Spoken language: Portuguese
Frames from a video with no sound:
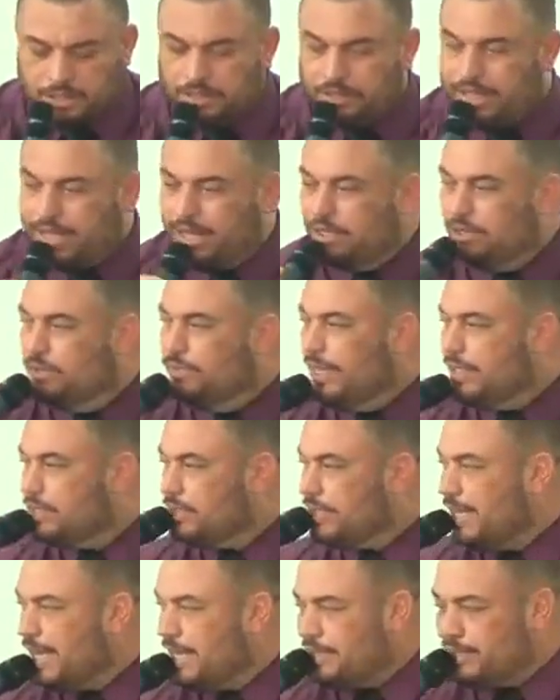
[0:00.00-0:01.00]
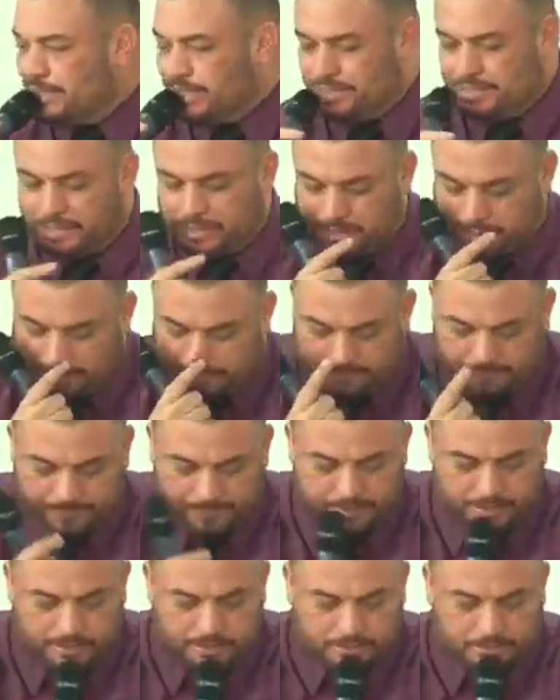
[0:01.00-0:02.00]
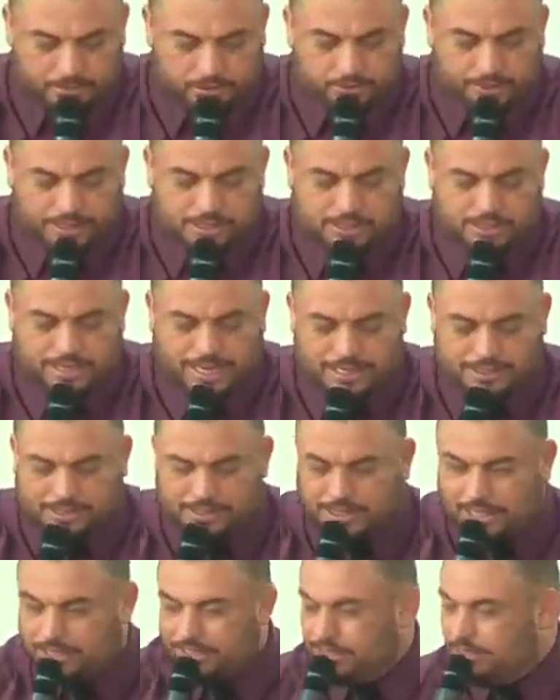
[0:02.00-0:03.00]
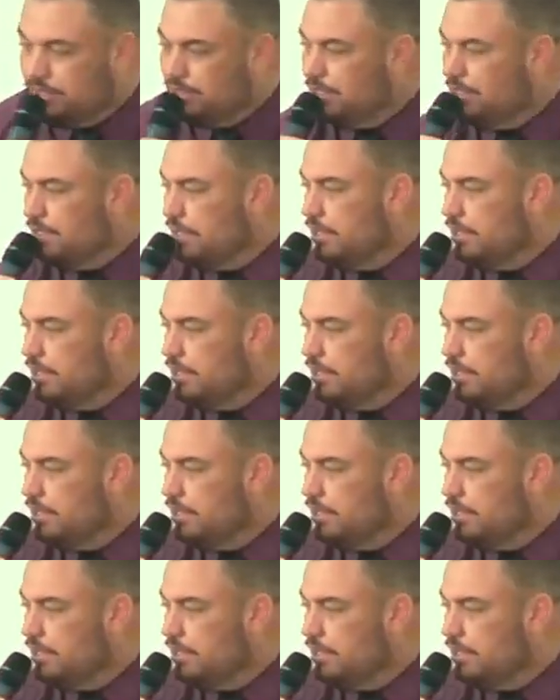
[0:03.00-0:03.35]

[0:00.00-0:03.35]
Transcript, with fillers: Eu quero duas taças. Duas taças aqui.